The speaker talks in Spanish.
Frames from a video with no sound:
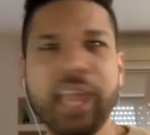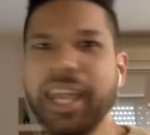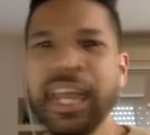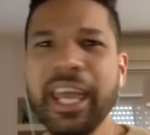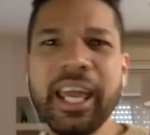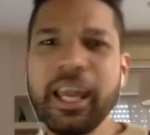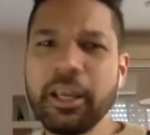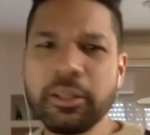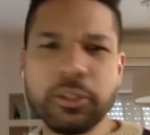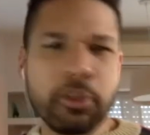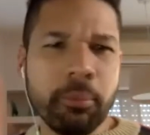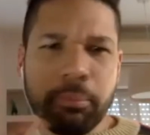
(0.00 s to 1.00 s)
que
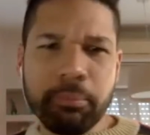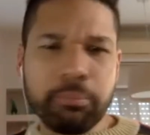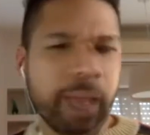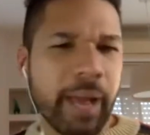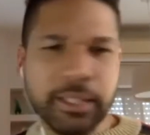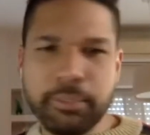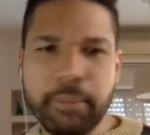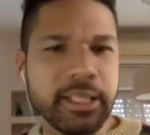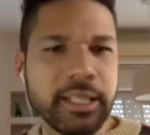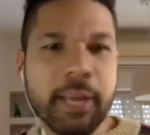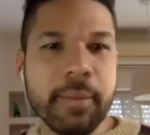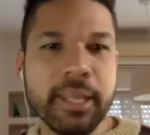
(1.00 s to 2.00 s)
son
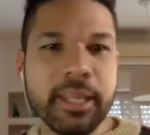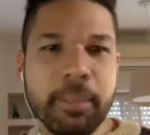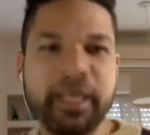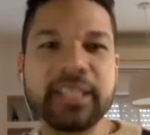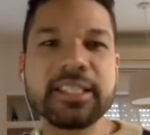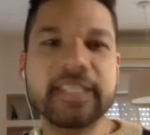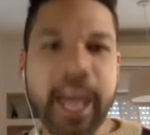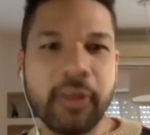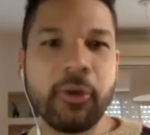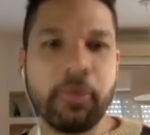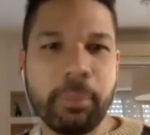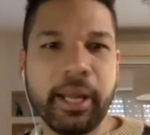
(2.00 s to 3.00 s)
básicamente
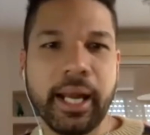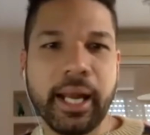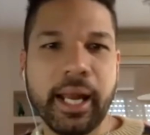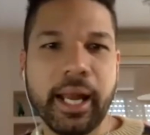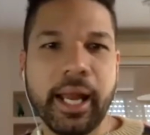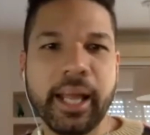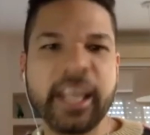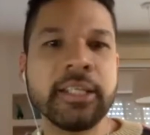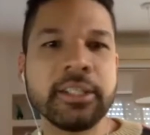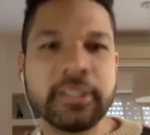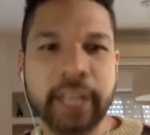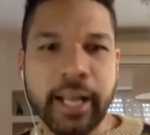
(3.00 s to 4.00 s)
pensados para
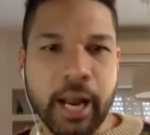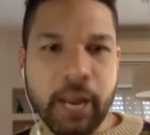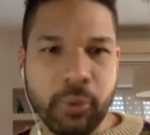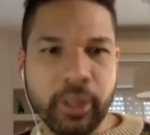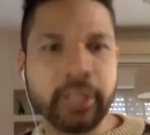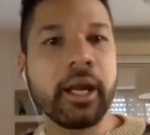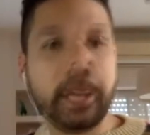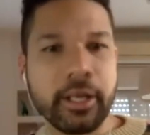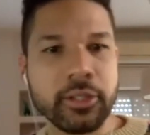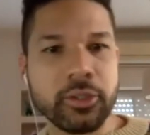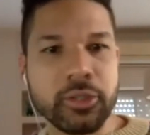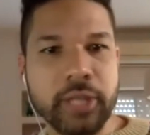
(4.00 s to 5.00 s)
Instagram o estas
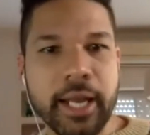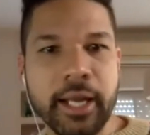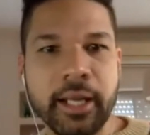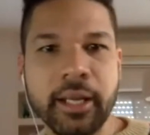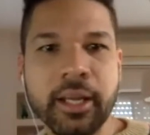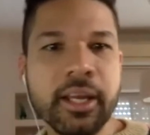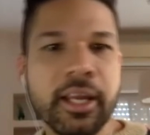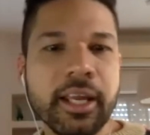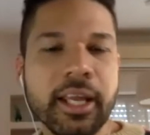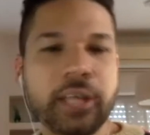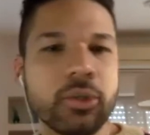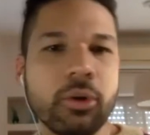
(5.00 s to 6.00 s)
redes sociales,
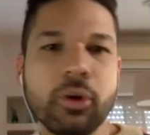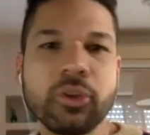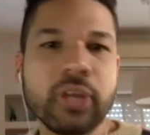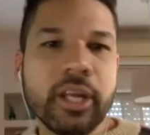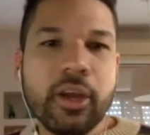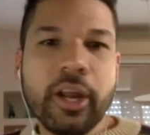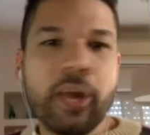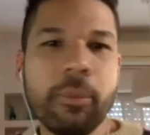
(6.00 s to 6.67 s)
que son contenidos que no